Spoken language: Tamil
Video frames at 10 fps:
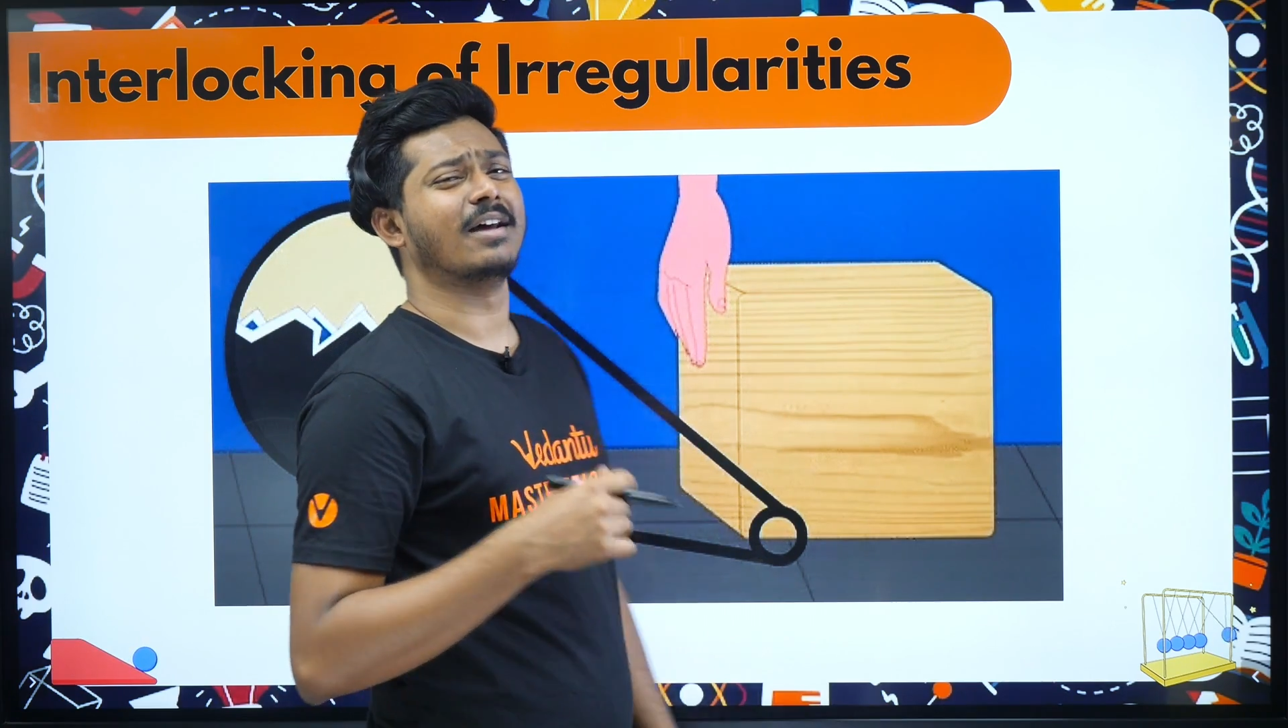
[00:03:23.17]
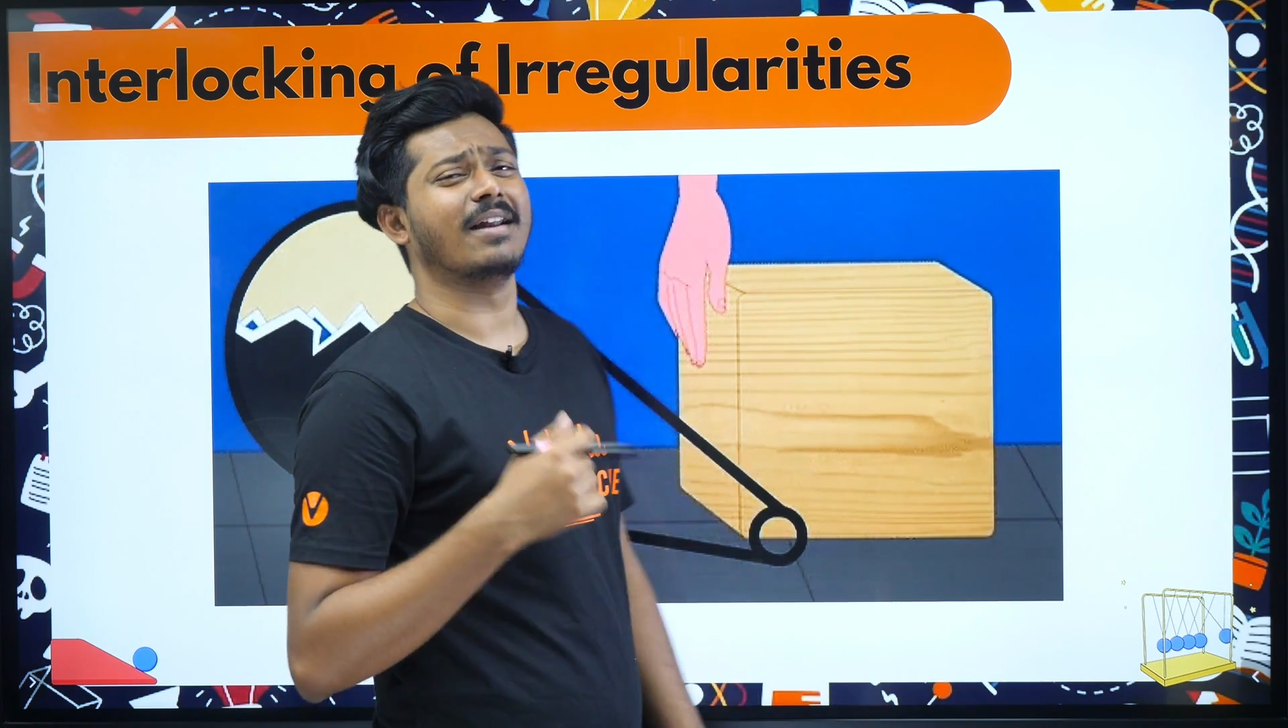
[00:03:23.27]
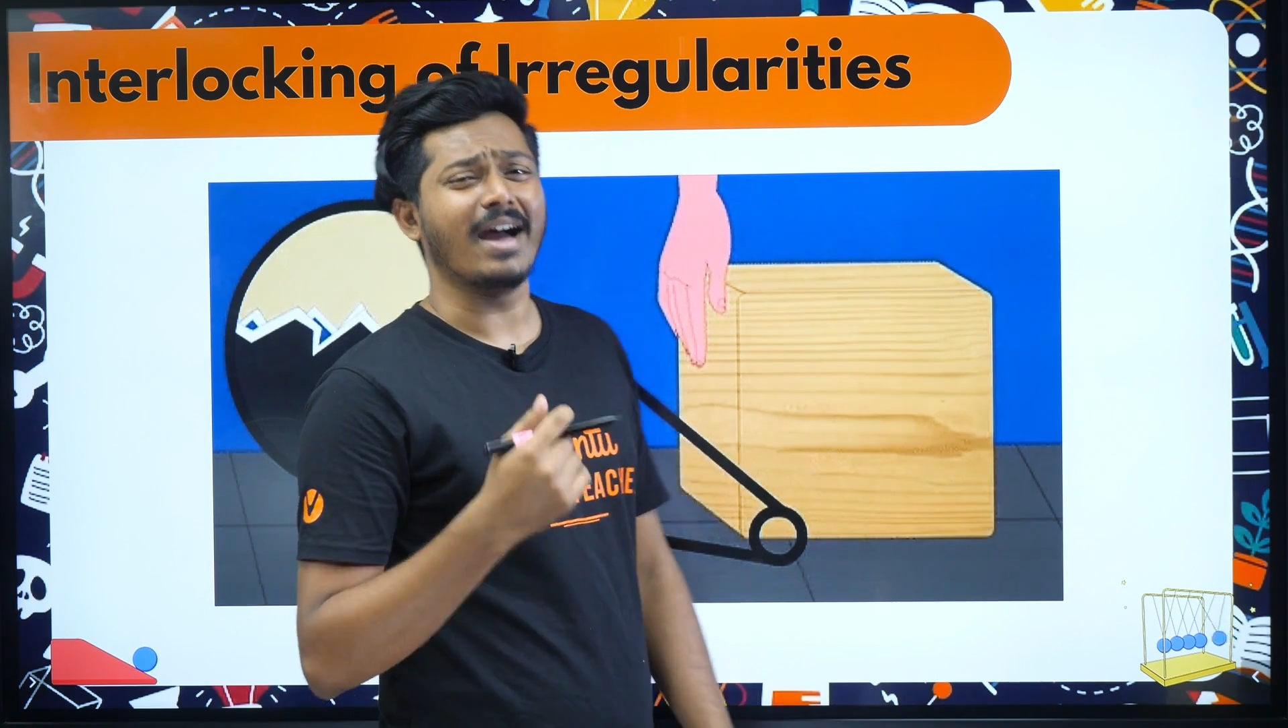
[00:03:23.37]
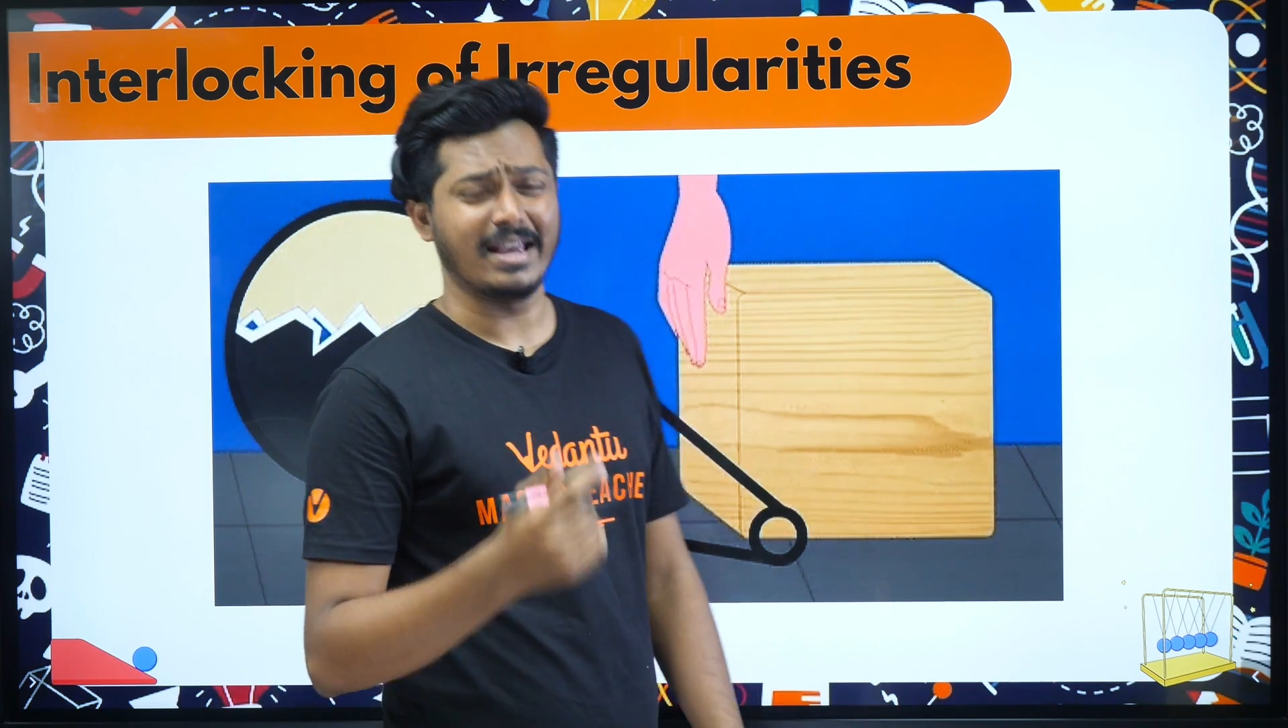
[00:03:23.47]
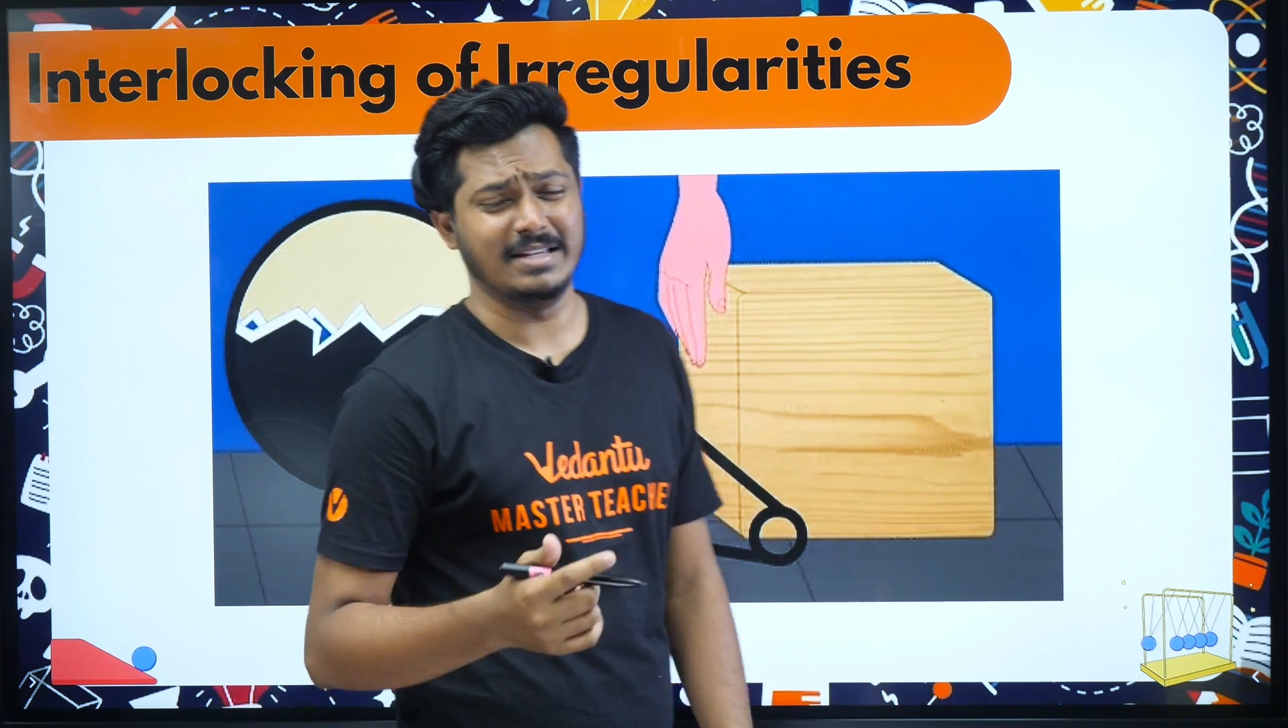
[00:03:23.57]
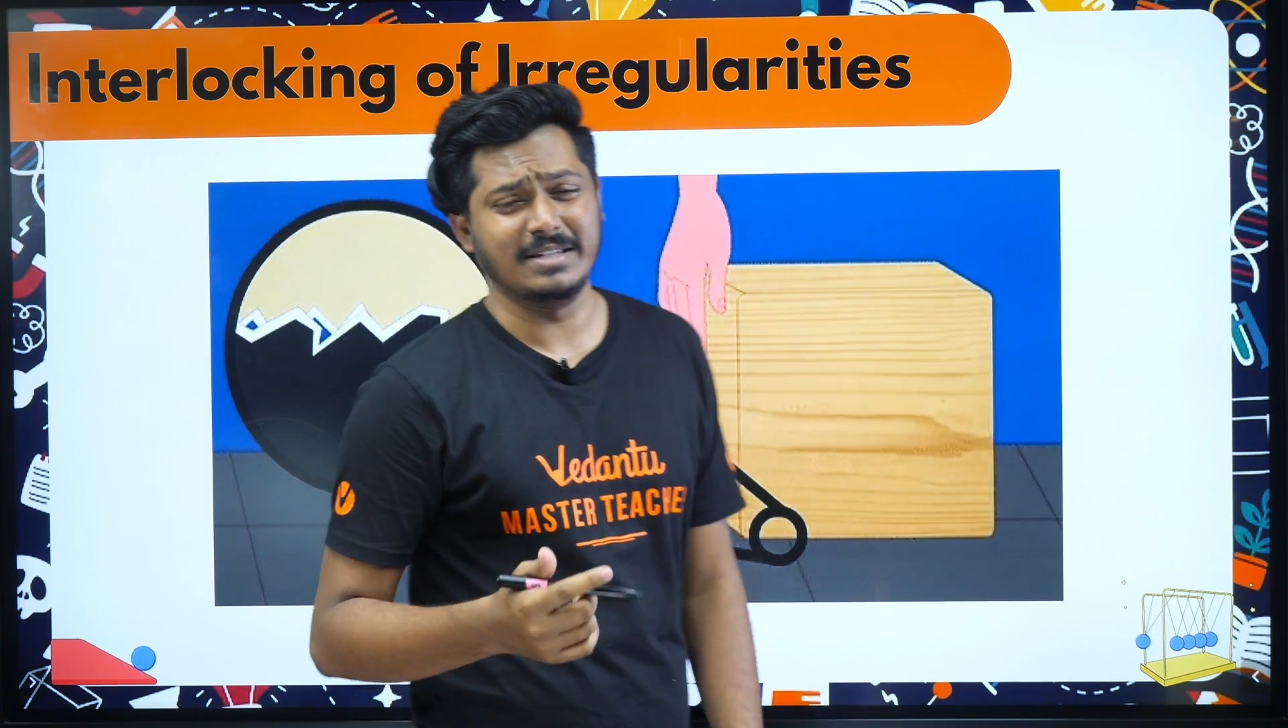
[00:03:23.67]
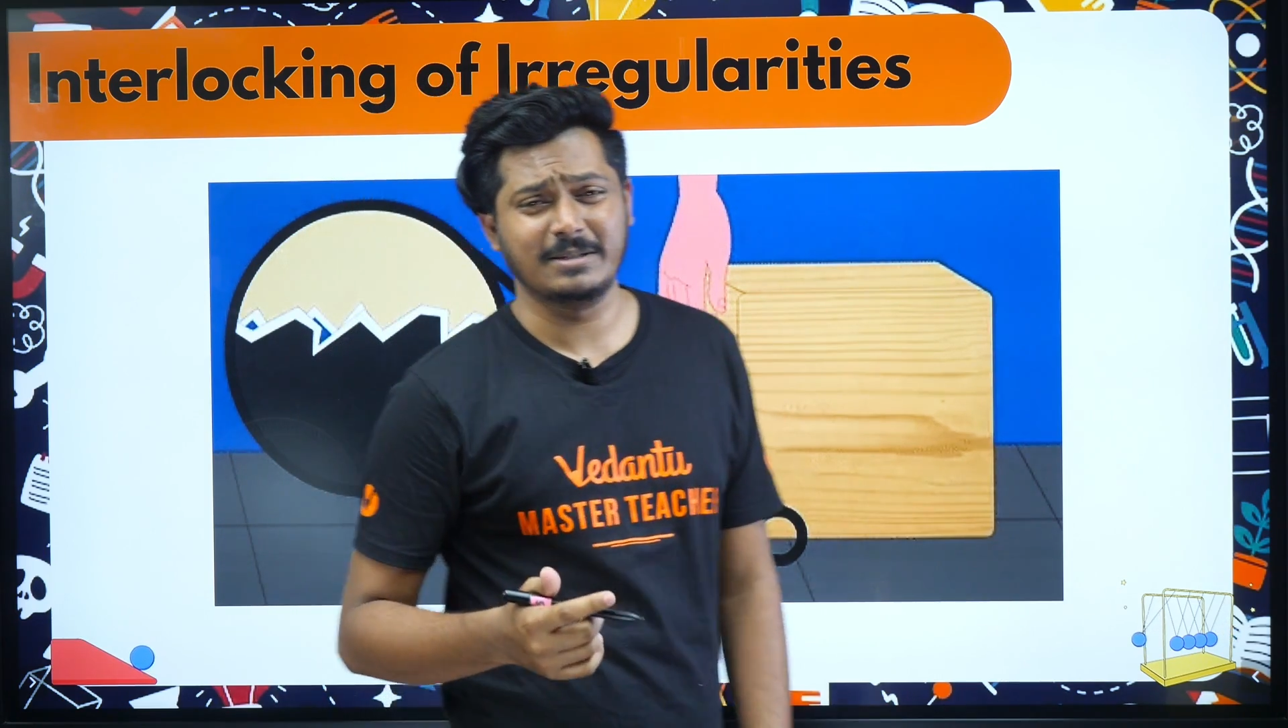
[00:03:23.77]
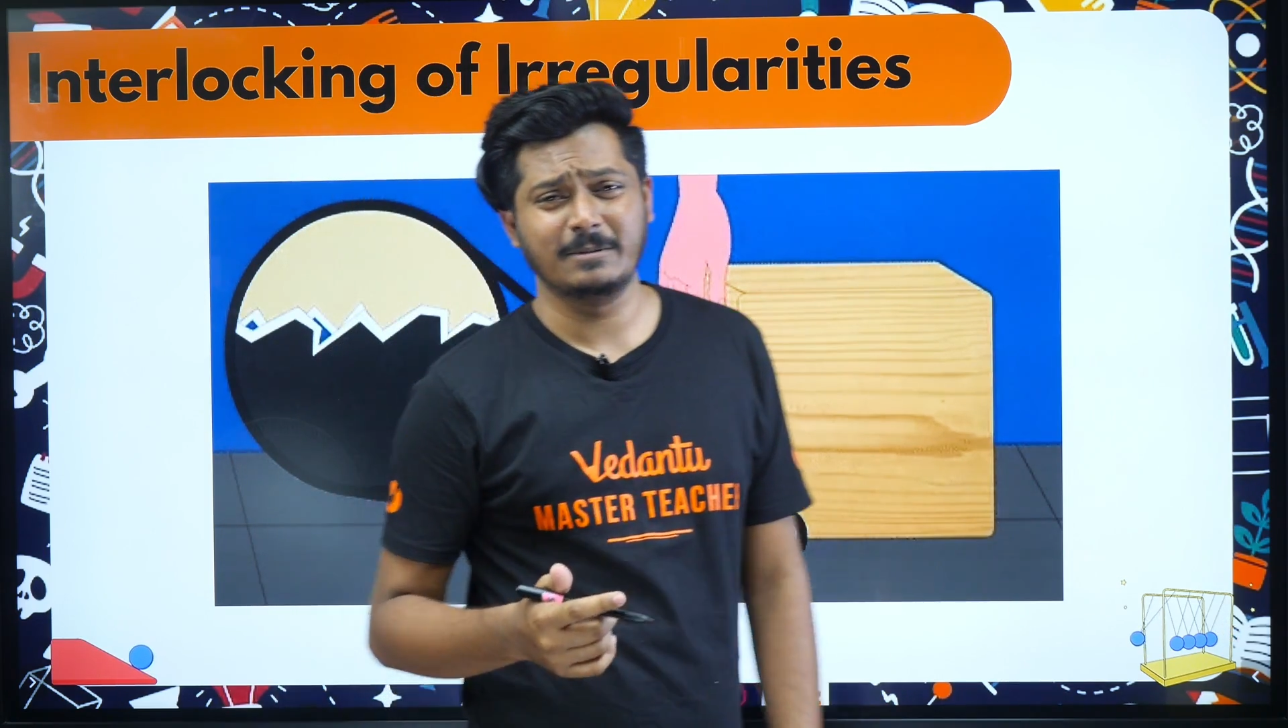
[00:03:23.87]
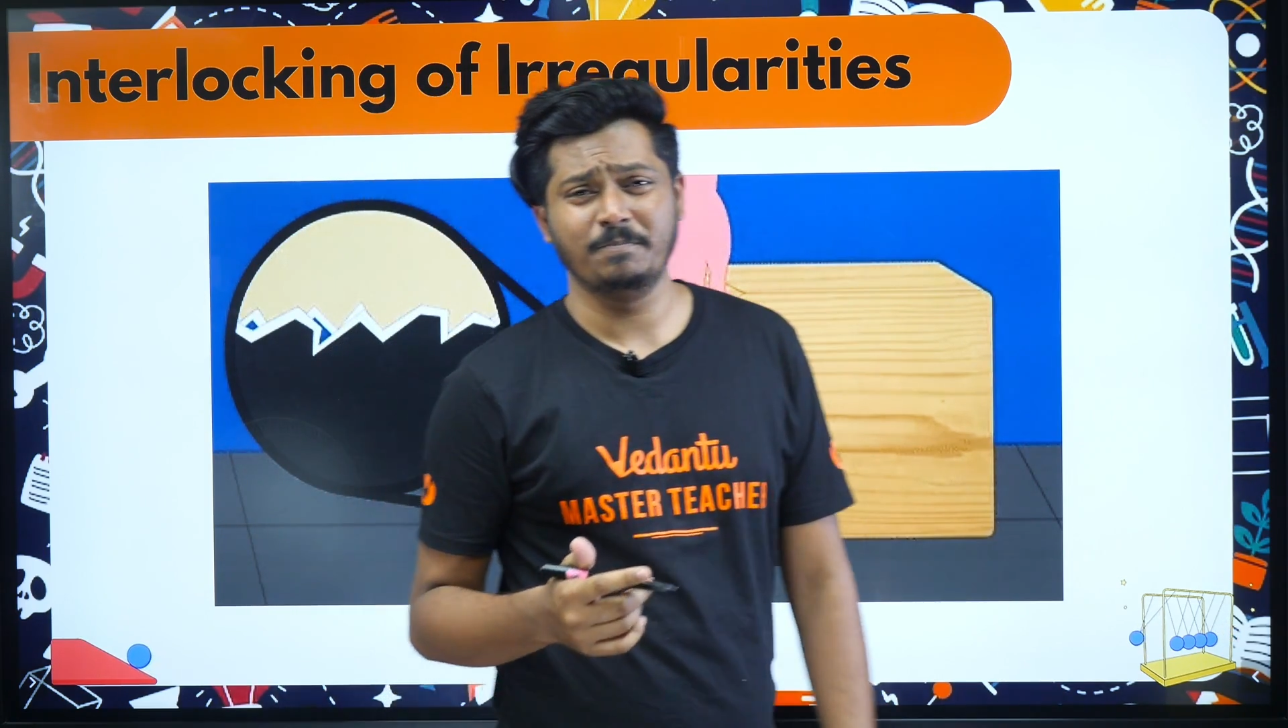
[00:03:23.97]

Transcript: அரைஸ்